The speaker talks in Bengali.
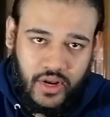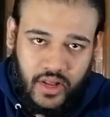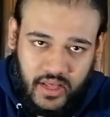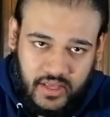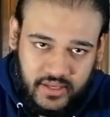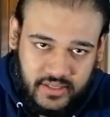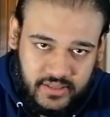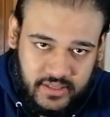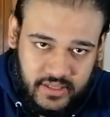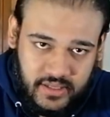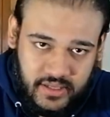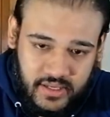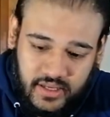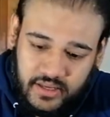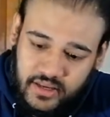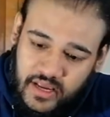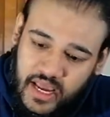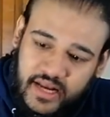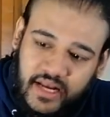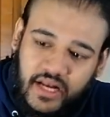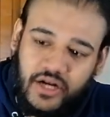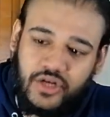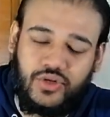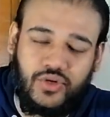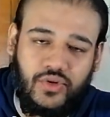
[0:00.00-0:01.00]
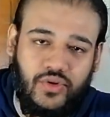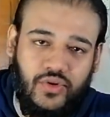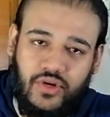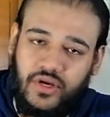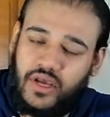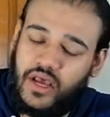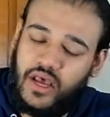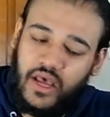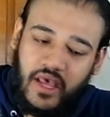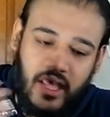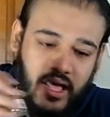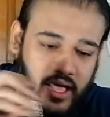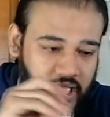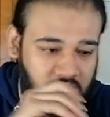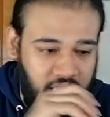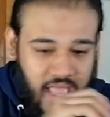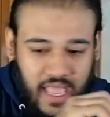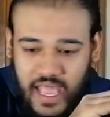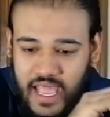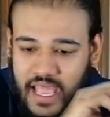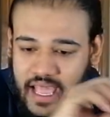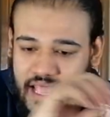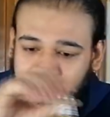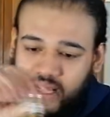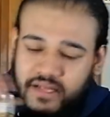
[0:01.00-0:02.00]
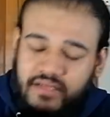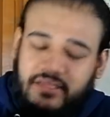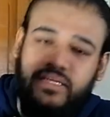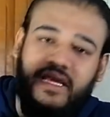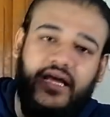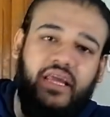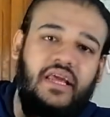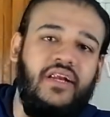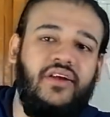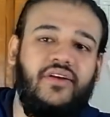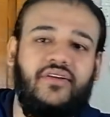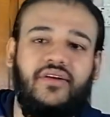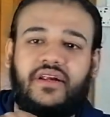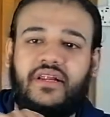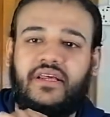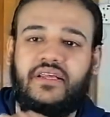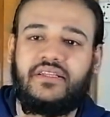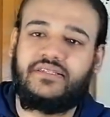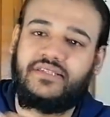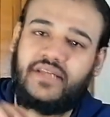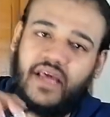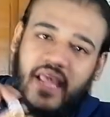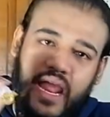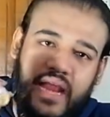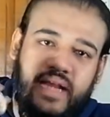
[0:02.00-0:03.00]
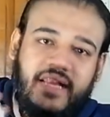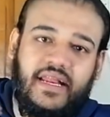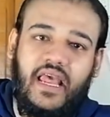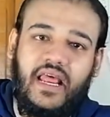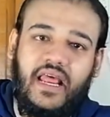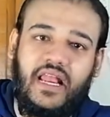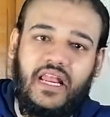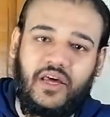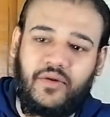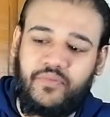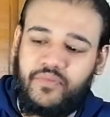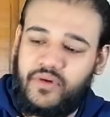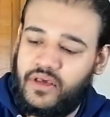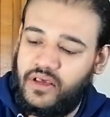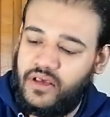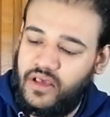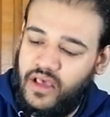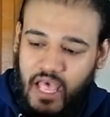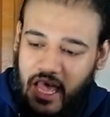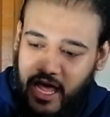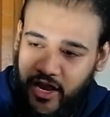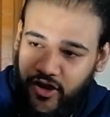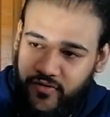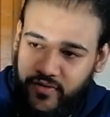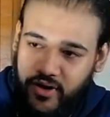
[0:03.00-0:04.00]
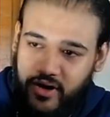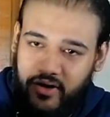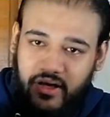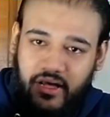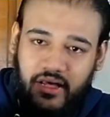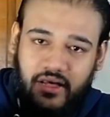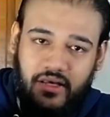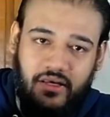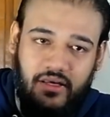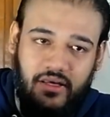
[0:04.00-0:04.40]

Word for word: না আসে এটার জন্য এই যে ইনগ্রিডিয়েন্টসটা এটাই লাগবে অ্যালোভেরা